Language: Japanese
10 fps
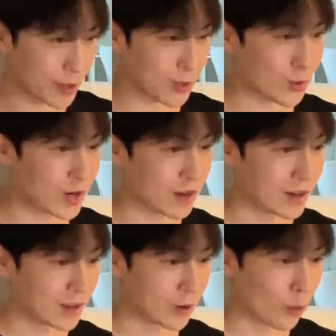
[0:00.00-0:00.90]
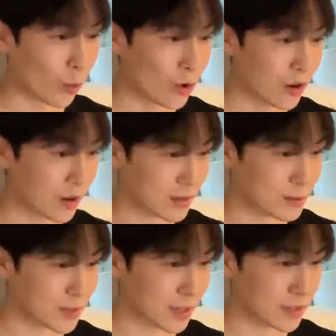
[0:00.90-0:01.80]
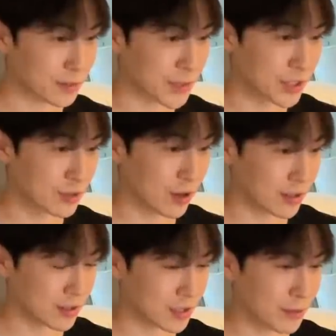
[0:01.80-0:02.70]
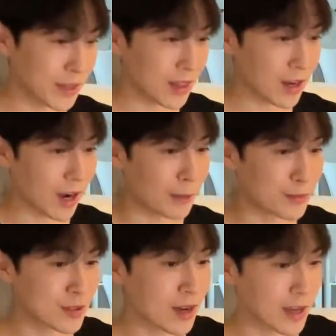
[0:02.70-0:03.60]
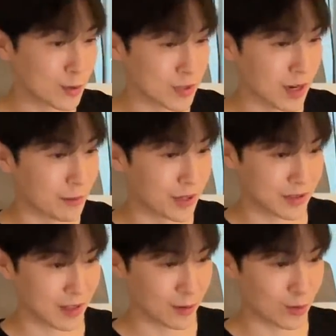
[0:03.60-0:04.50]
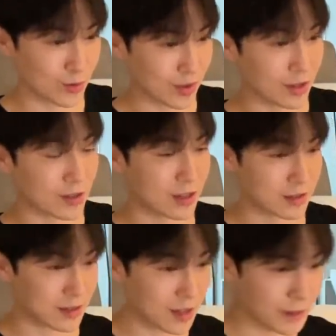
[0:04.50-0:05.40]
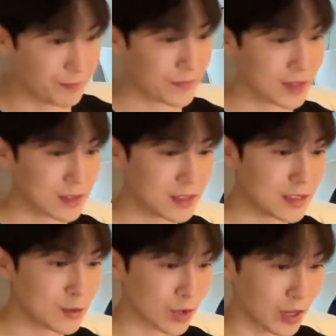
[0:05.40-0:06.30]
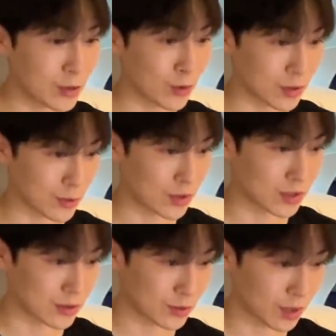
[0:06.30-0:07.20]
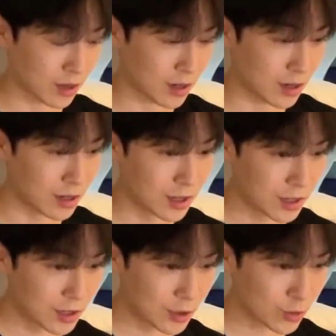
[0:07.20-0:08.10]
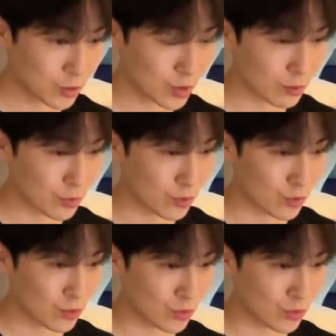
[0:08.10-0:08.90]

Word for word: イントは音楽プラスビジュアル全てがアップグレードされましたとっていう感じで記事の内容がそれですよだから本当にもう